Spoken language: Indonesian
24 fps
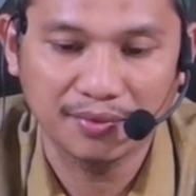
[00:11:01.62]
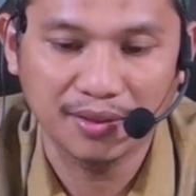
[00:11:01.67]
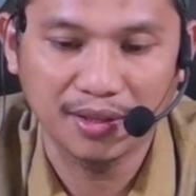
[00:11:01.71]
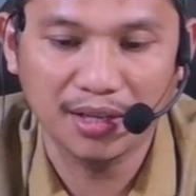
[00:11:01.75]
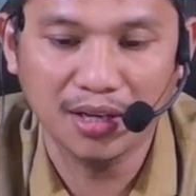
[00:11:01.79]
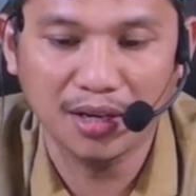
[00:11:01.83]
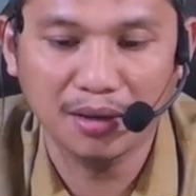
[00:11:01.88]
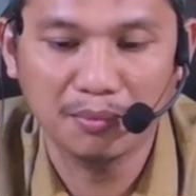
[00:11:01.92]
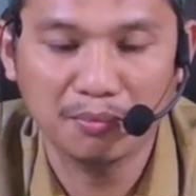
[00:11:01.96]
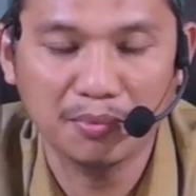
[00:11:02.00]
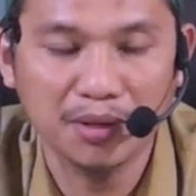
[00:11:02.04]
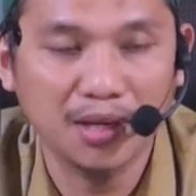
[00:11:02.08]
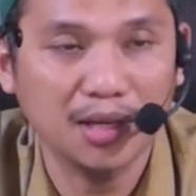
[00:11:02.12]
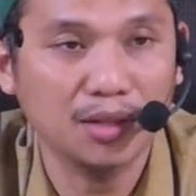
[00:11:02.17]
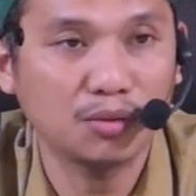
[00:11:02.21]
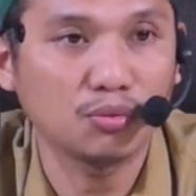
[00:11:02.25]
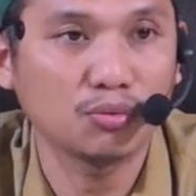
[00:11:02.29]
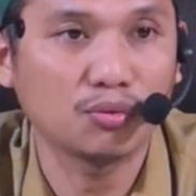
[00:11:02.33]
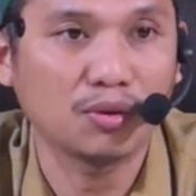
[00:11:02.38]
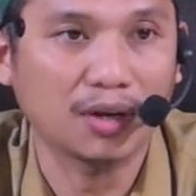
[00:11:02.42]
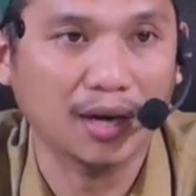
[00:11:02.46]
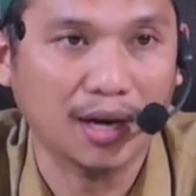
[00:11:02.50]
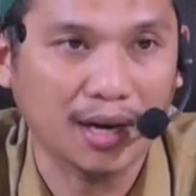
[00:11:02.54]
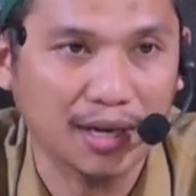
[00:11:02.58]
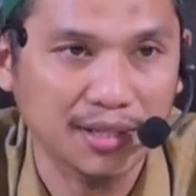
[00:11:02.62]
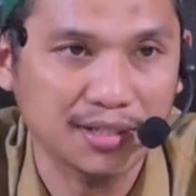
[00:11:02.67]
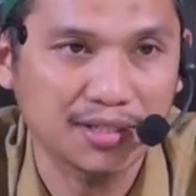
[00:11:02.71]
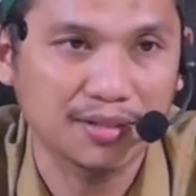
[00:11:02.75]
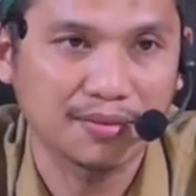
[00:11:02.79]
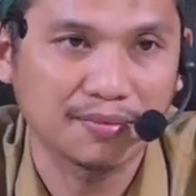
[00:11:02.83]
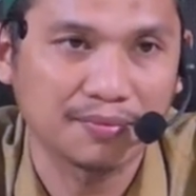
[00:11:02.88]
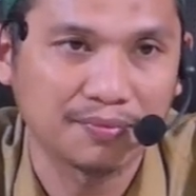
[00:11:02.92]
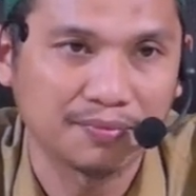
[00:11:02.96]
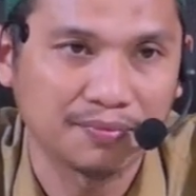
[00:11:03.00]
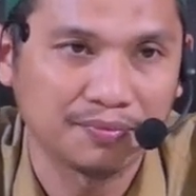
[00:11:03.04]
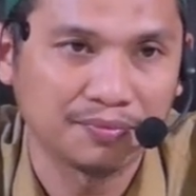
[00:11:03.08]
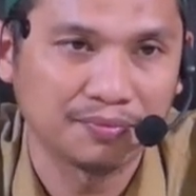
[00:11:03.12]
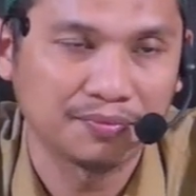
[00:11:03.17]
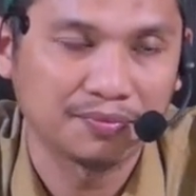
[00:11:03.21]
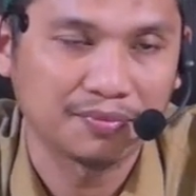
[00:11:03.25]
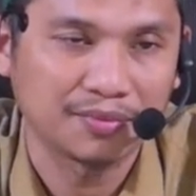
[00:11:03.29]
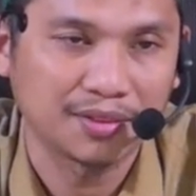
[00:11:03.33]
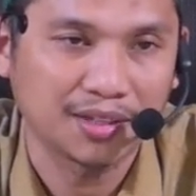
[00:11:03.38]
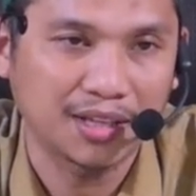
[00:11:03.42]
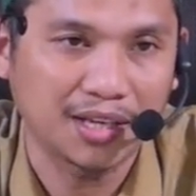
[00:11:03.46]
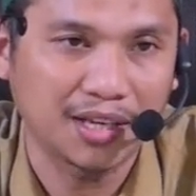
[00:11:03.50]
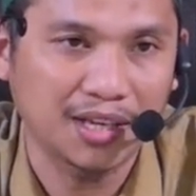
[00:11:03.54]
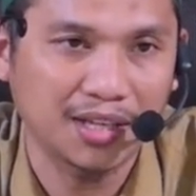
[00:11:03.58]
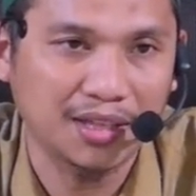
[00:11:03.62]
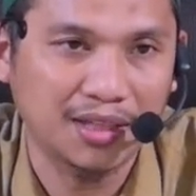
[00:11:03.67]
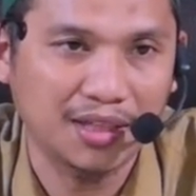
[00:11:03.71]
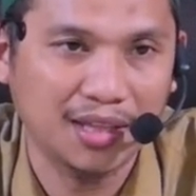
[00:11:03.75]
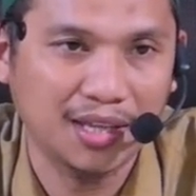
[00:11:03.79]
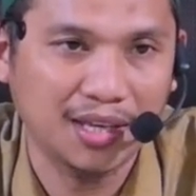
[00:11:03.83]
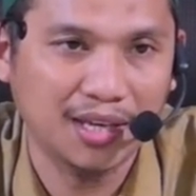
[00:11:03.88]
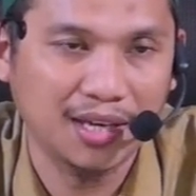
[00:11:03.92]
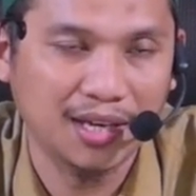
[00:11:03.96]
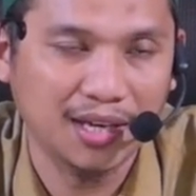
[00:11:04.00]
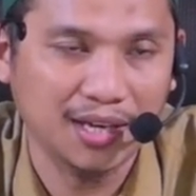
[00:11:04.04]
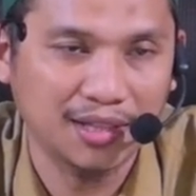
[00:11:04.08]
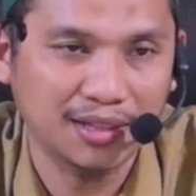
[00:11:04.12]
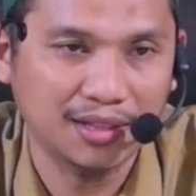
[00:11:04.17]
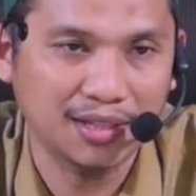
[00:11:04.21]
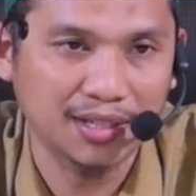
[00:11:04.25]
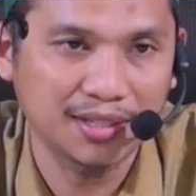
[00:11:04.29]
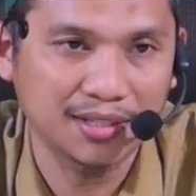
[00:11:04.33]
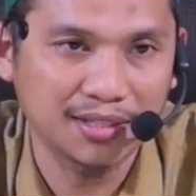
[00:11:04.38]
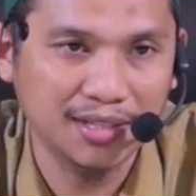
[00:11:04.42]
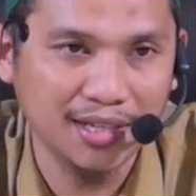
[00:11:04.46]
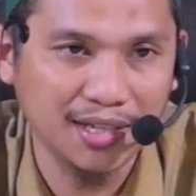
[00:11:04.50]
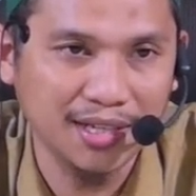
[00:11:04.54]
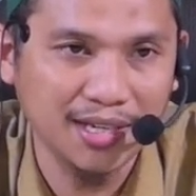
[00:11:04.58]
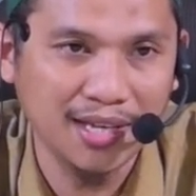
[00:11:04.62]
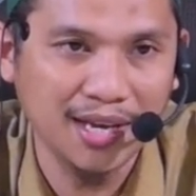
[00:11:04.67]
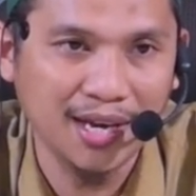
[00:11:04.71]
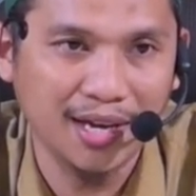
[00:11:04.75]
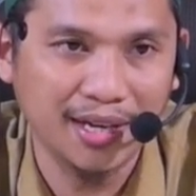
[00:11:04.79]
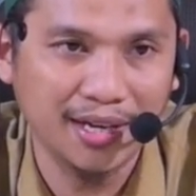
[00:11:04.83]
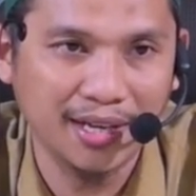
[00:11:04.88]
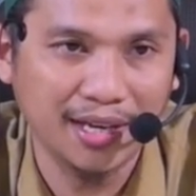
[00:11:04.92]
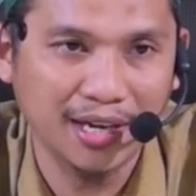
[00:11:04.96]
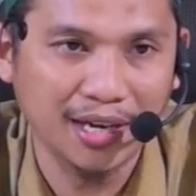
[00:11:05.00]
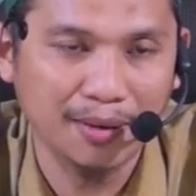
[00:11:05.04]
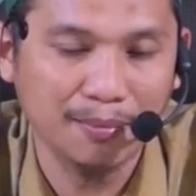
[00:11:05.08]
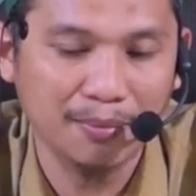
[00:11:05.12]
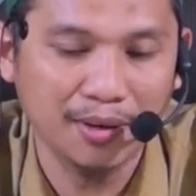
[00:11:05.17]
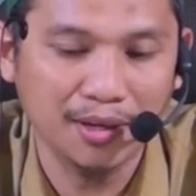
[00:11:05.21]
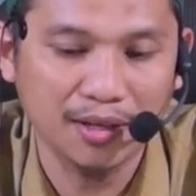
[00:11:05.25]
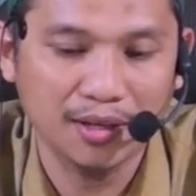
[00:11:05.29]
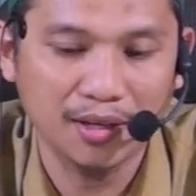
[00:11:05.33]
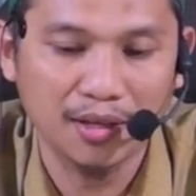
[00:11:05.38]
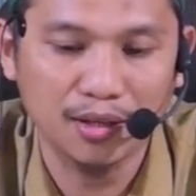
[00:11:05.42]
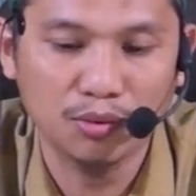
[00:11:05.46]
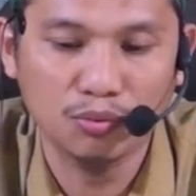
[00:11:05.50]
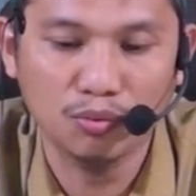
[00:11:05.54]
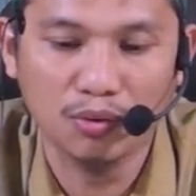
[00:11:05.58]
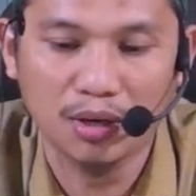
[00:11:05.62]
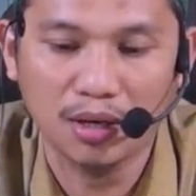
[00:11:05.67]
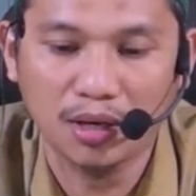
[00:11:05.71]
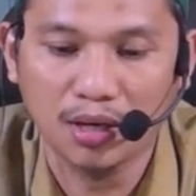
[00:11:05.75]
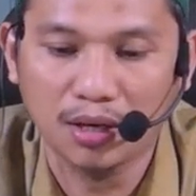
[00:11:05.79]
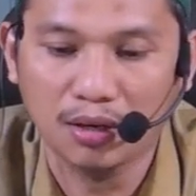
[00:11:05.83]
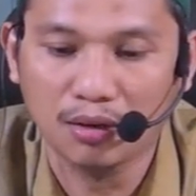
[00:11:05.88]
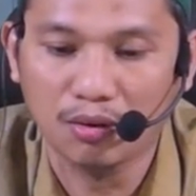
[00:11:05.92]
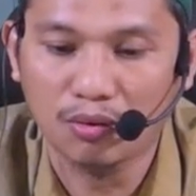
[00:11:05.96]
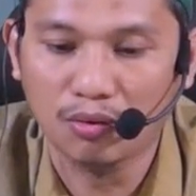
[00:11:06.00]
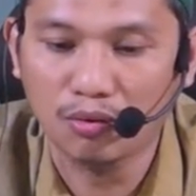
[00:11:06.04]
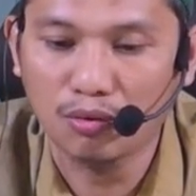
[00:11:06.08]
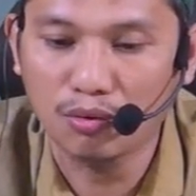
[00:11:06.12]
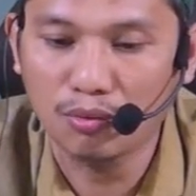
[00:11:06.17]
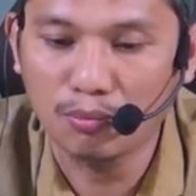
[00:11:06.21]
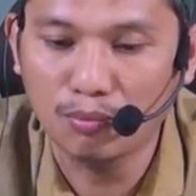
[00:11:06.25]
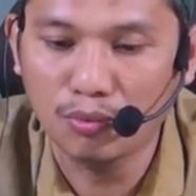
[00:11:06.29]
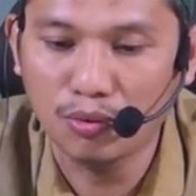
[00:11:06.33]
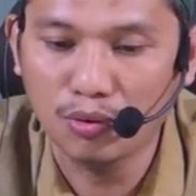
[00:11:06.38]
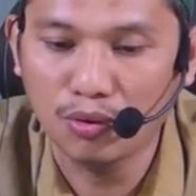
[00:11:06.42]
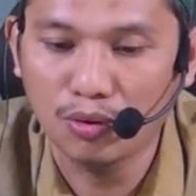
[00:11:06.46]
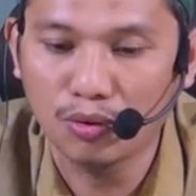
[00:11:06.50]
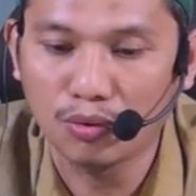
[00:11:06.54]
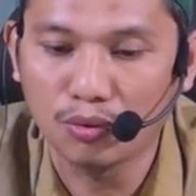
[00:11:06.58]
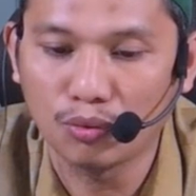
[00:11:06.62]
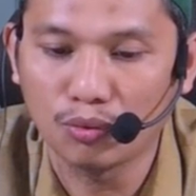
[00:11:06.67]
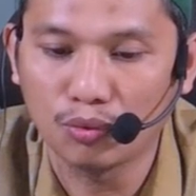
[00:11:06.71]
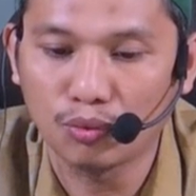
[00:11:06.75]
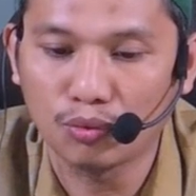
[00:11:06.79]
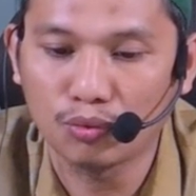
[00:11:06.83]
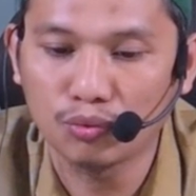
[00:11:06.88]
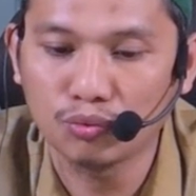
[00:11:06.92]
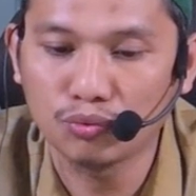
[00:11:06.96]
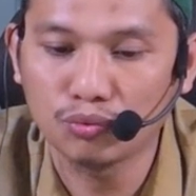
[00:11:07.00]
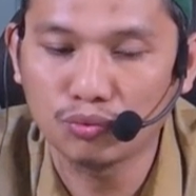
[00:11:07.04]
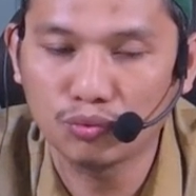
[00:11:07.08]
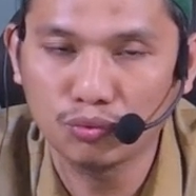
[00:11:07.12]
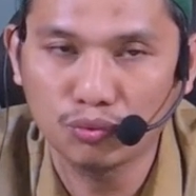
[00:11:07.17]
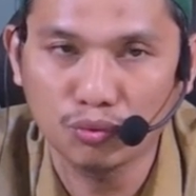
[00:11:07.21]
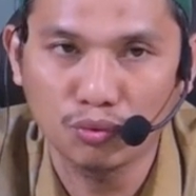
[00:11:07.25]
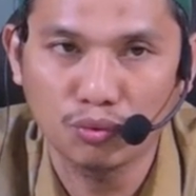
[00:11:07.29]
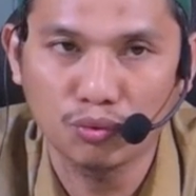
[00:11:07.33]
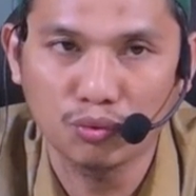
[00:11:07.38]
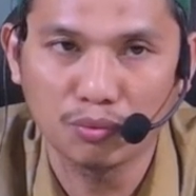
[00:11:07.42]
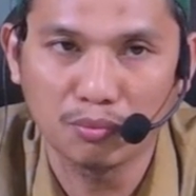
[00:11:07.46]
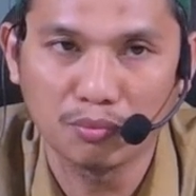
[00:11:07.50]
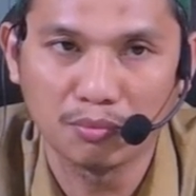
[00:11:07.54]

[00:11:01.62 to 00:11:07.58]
yang begitu keras, ketika terjadi hari kiamat itu akan roboh, runtuh,